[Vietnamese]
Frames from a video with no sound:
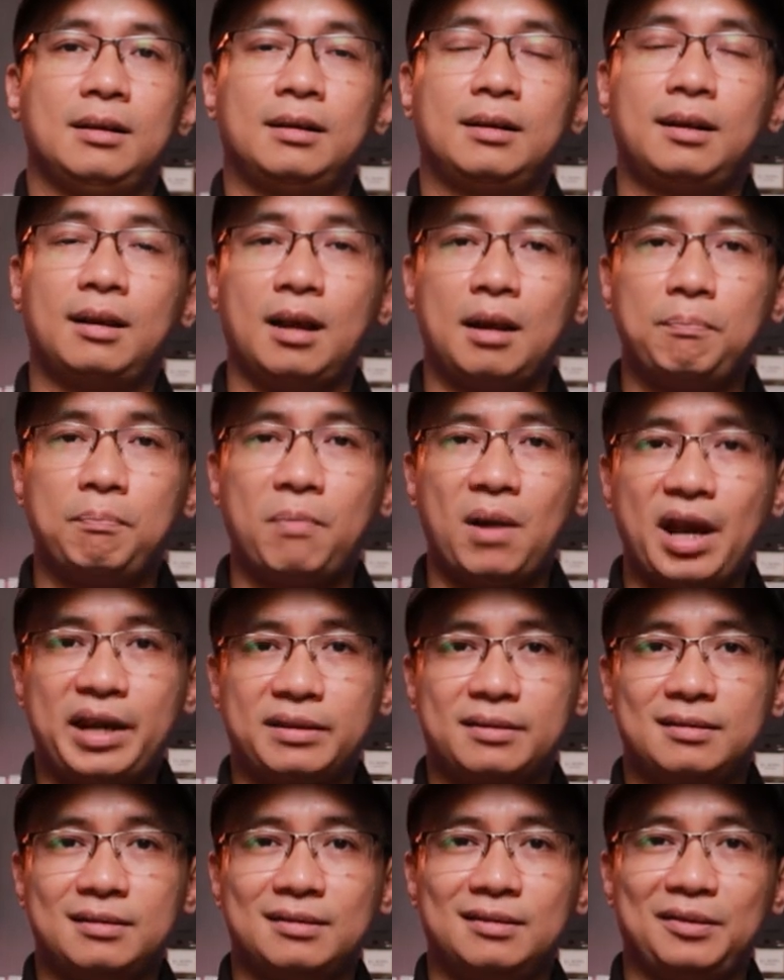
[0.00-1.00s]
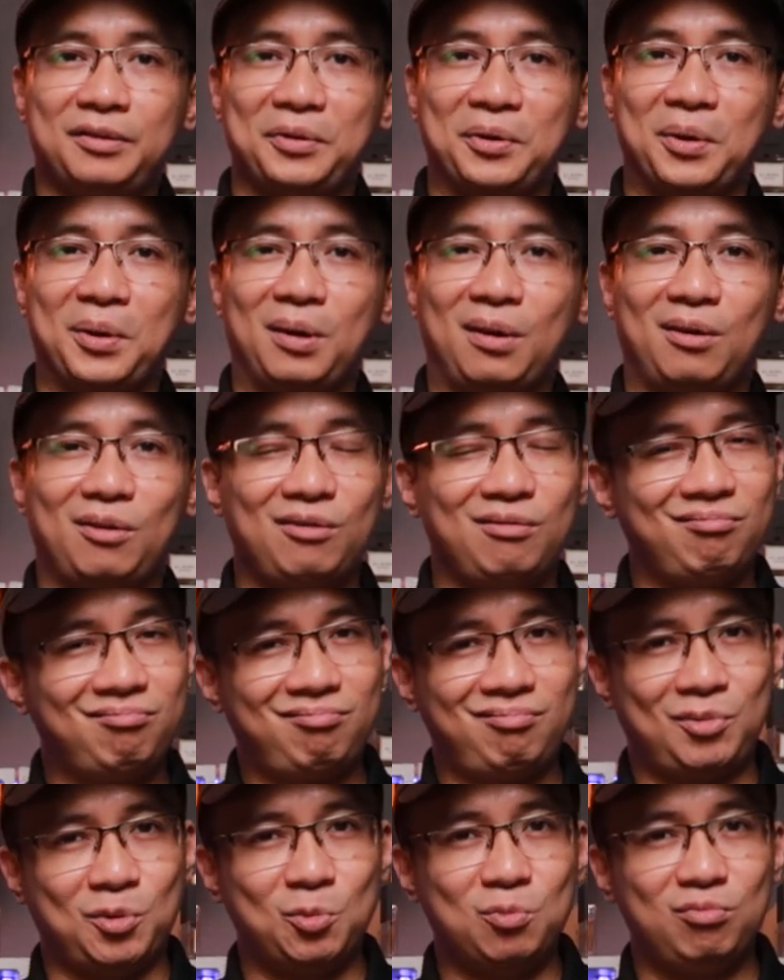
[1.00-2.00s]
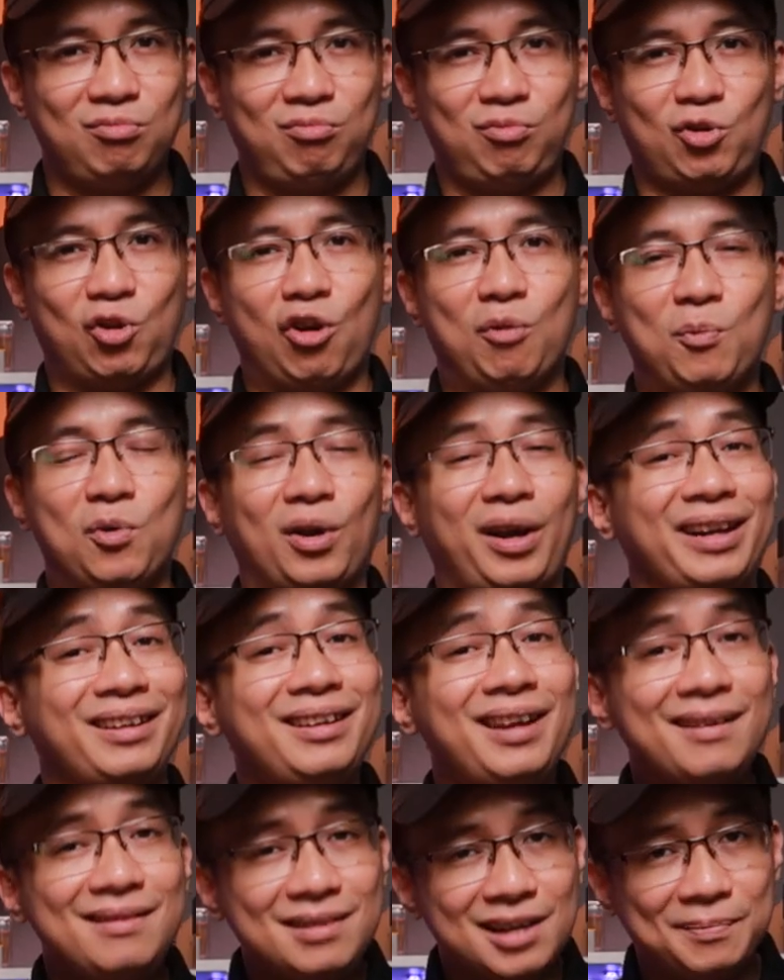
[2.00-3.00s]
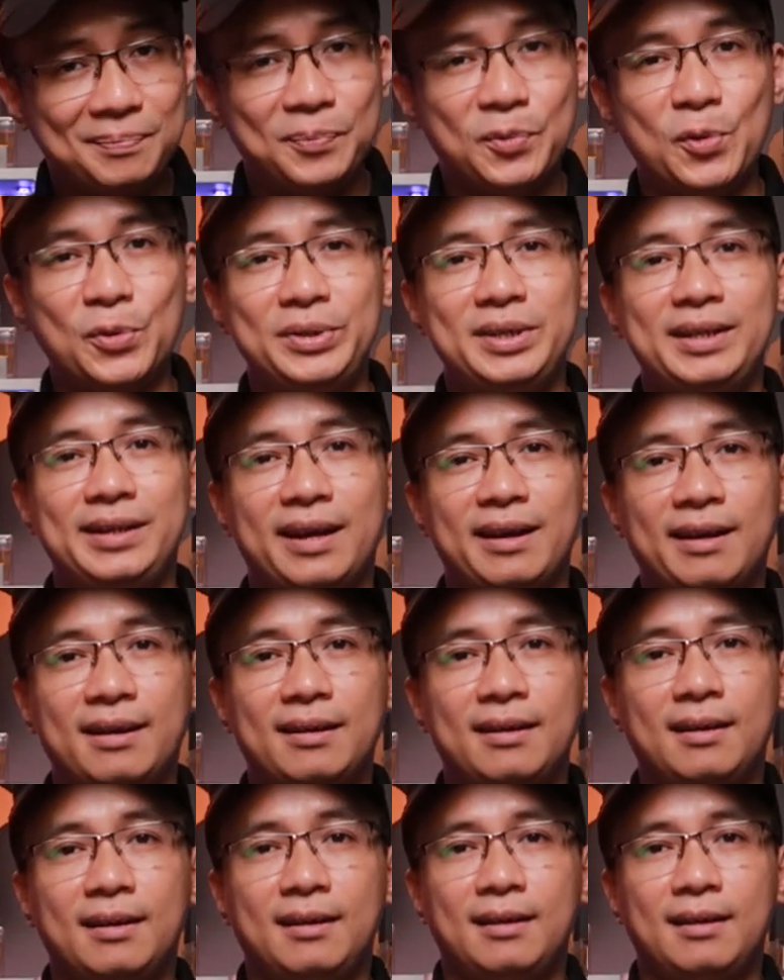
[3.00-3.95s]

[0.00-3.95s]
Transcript: Club Black nó cũng có một cái thiên hướng mùi như thế.